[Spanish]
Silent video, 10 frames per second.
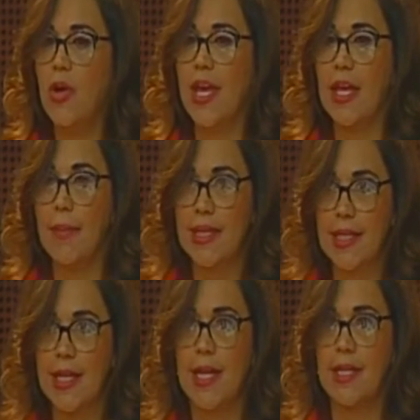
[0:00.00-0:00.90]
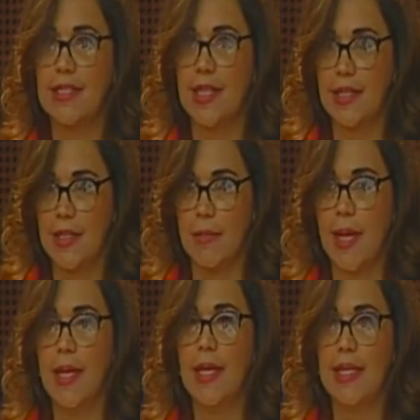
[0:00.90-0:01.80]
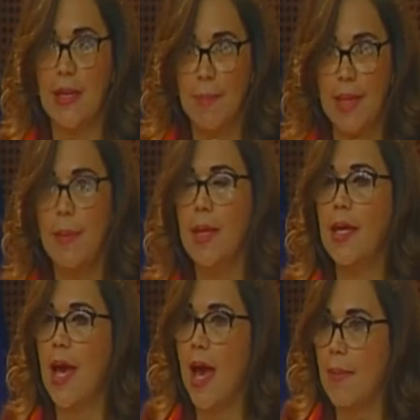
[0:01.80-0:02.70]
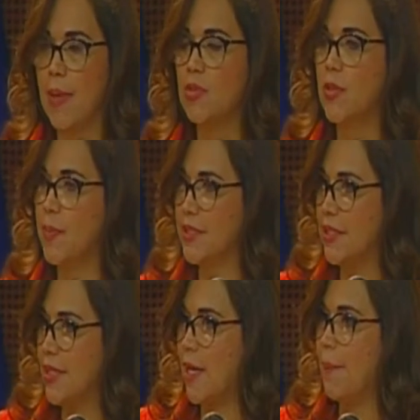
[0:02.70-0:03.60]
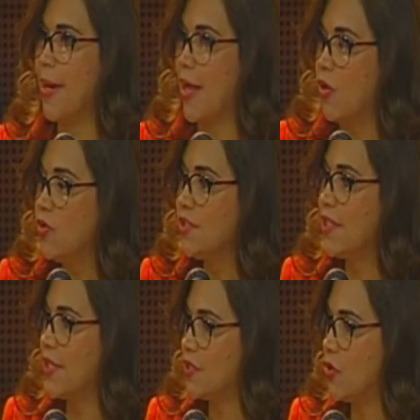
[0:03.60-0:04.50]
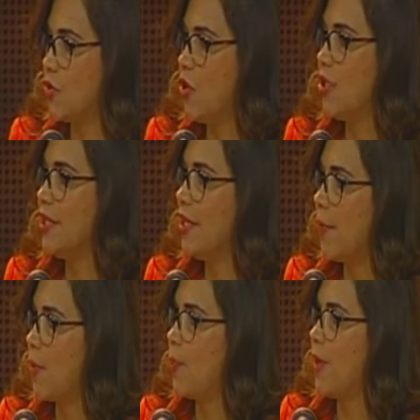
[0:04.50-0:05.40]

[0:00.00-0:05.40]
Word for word: en materia legislativa y en breve habremos de presentar para consideración de la propia